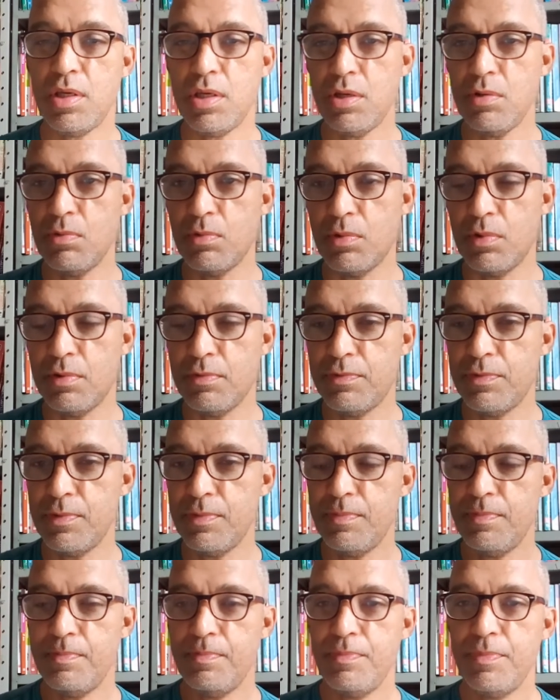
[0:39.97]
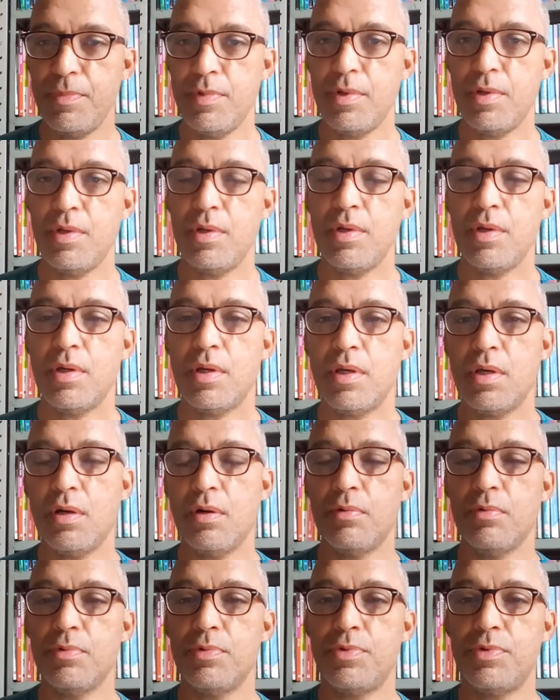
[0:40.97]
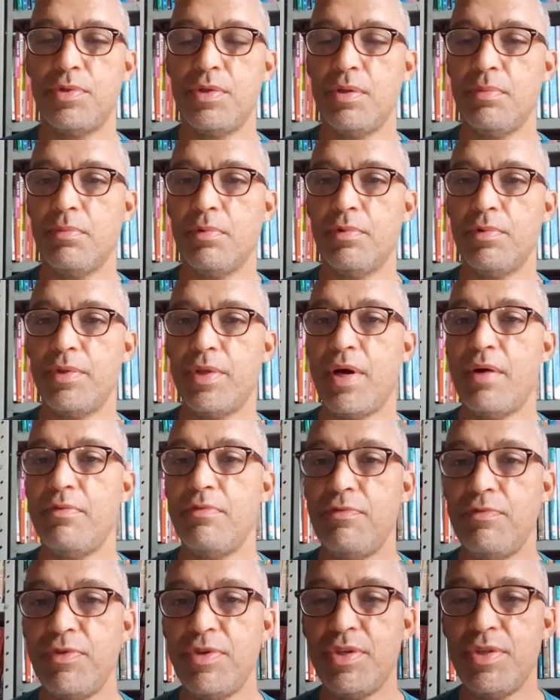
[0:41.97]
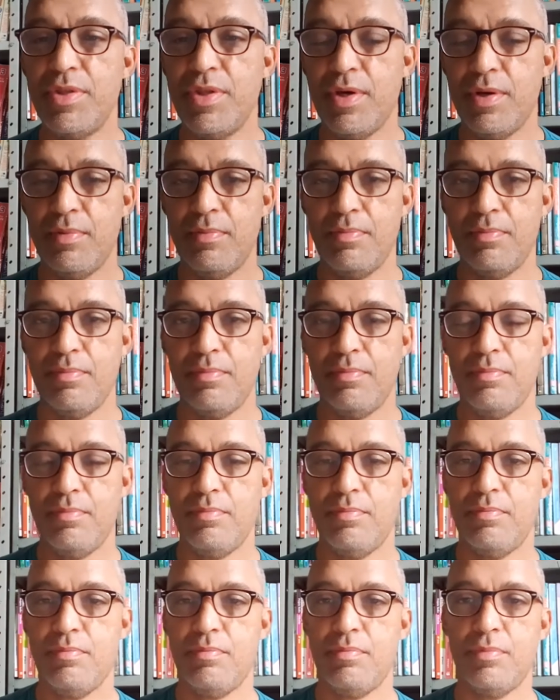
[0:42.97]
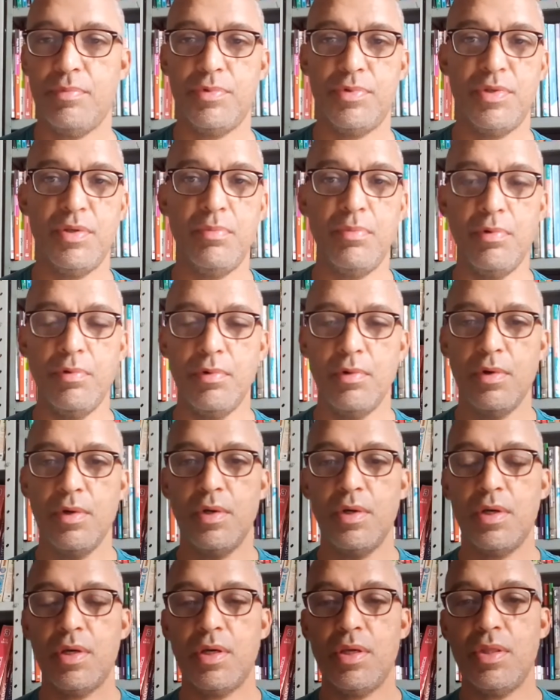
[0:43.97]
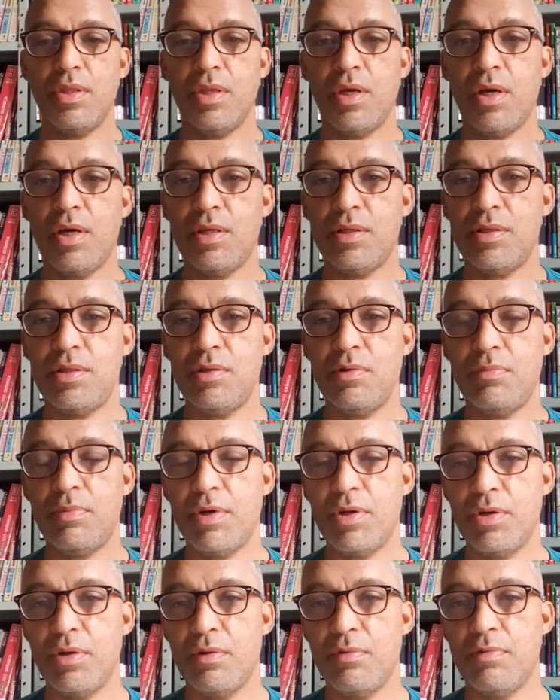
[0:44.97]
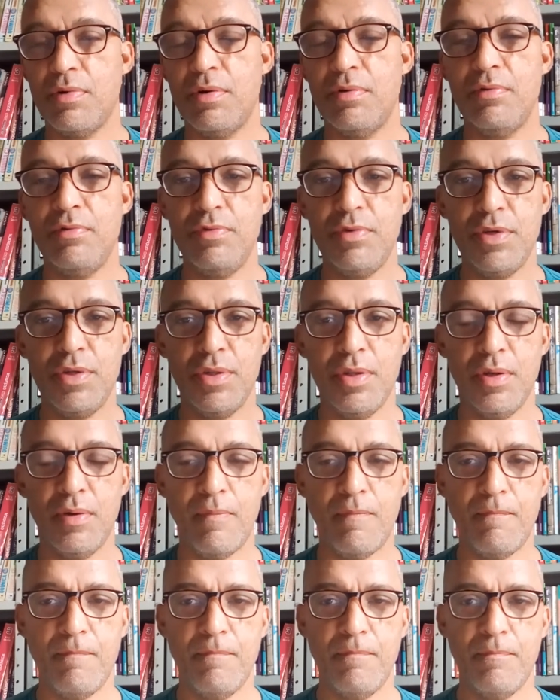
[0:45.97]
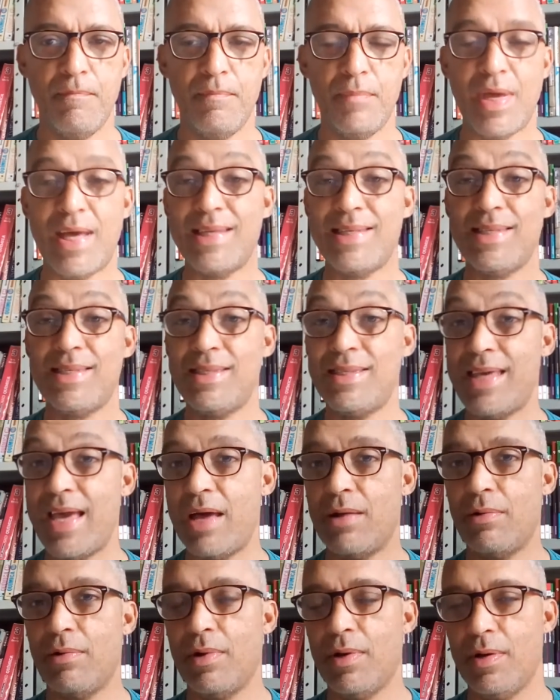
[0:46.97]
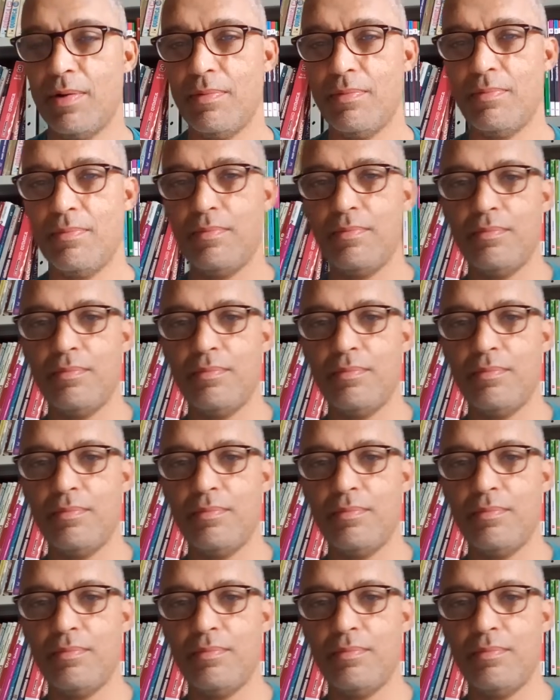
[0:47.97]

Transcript: e o ovo, que é o símbolo da vida, o símbolo que nasce uma nova vida, a célula.